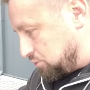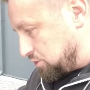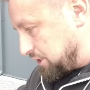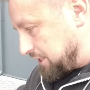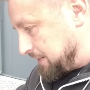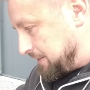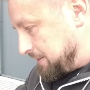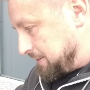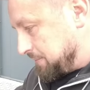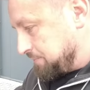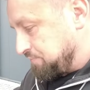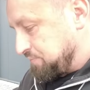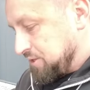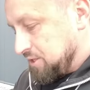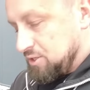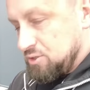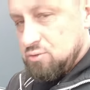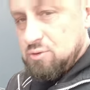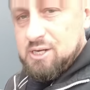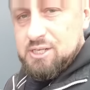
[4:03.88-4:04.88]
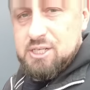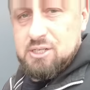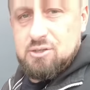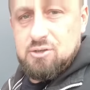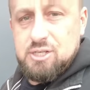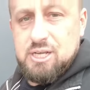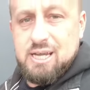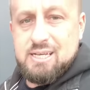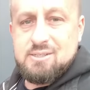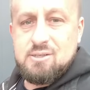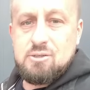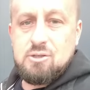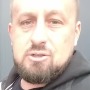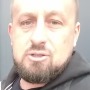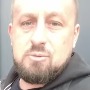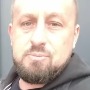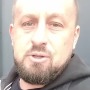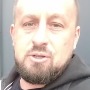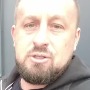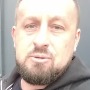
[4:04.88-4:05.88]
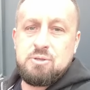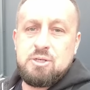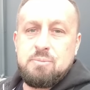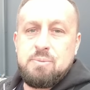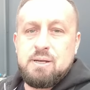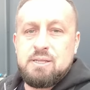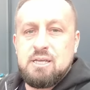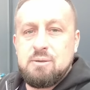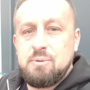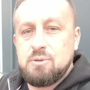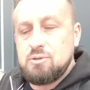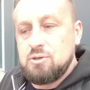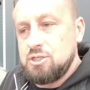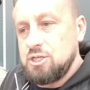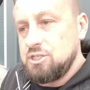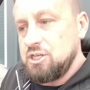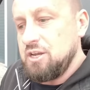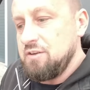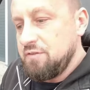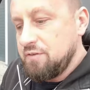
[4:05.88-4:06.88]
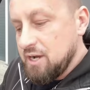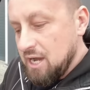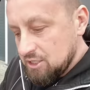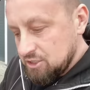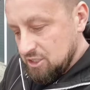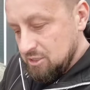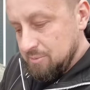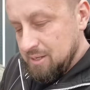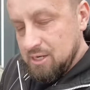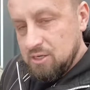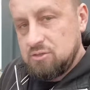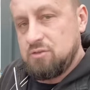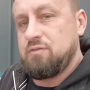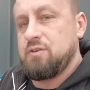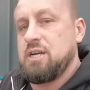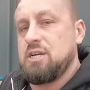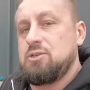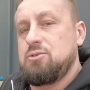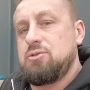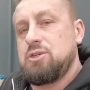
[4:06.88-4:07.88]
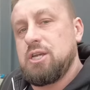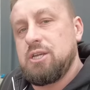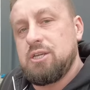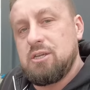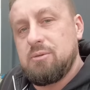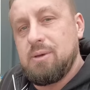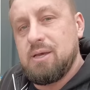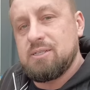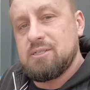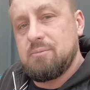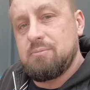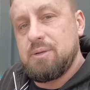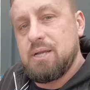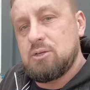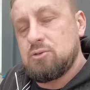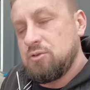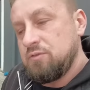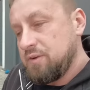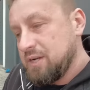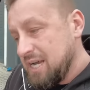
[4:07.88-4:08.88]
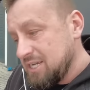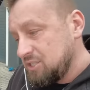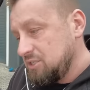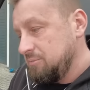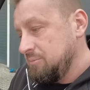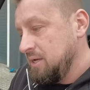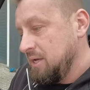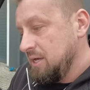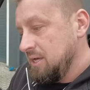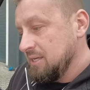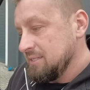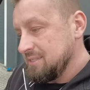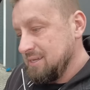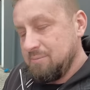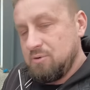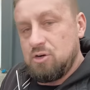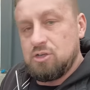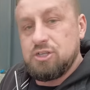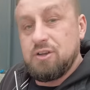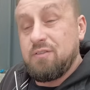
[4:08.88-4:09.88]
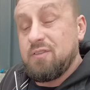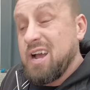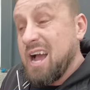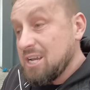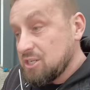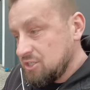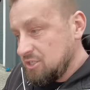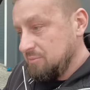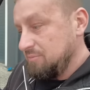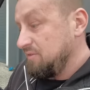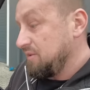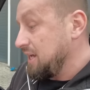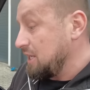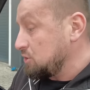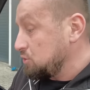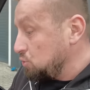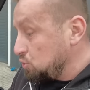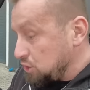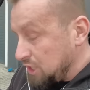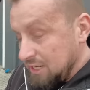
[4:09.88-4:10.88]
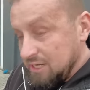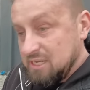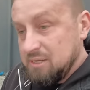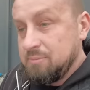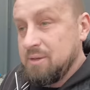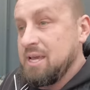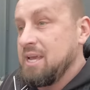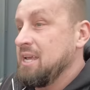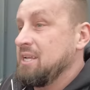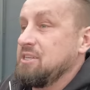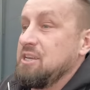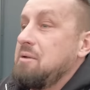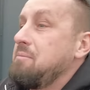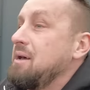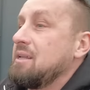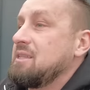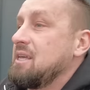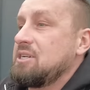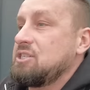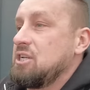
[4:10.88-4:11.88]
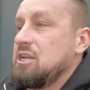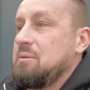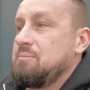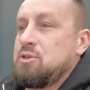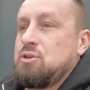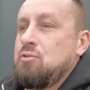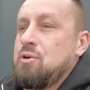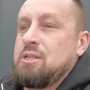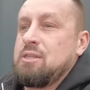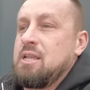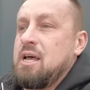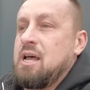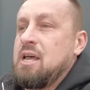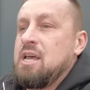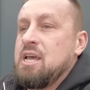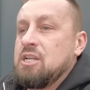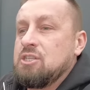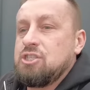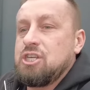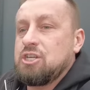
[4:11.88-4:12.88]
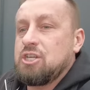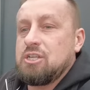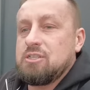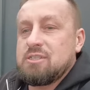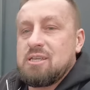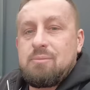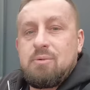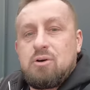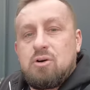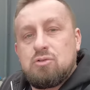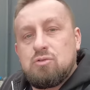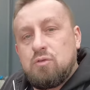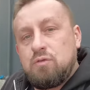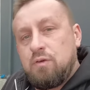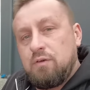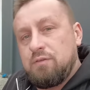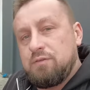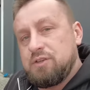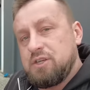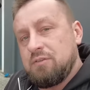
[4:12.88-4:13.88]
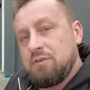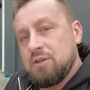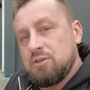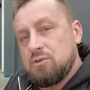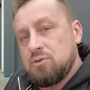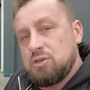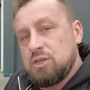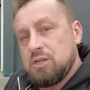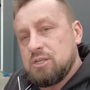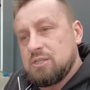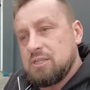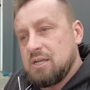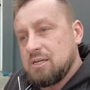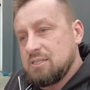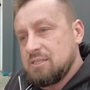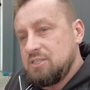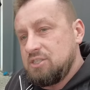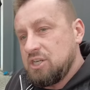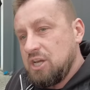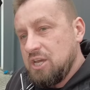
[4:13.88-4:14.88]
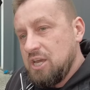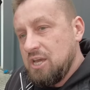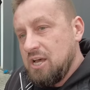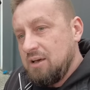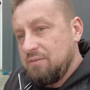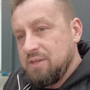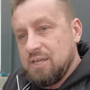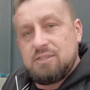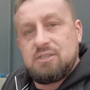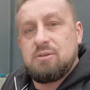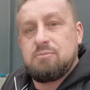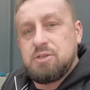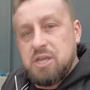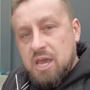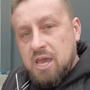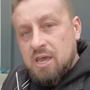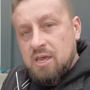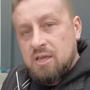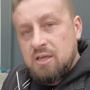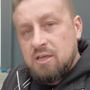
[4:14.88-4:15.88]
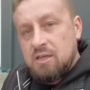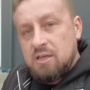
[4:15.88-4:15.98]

duże. I słuchajcie, to nie jest odosobniony przypadek, bo to się dzieje w każdym, ale to w każdziusieńkim egzemplarzu i w każdym samochodzie, w każdym, w każdziusieńkim. Nie ma tak, że na przykład na 10 samochodów w 9 się tak dzieje, a w jednym nie.